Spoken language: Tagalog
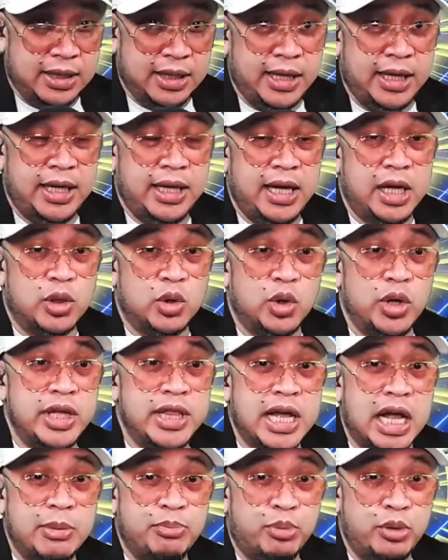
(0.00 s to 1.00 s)
Okay? ay
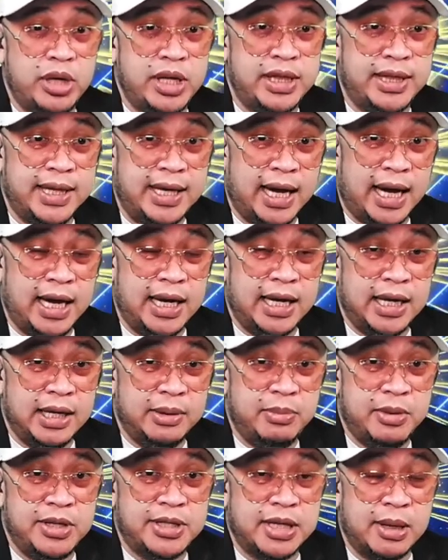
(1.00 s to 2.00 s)
non-political.
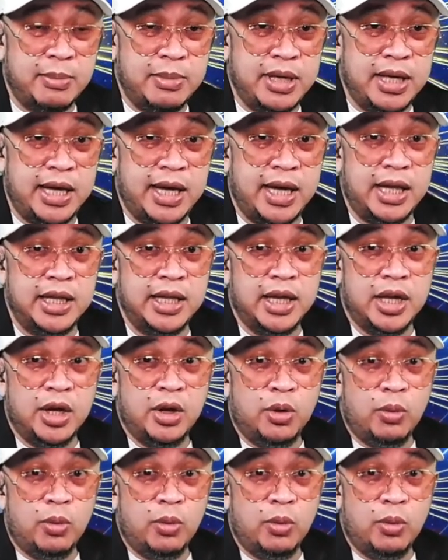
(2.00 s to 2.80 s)
Ibig sabihin,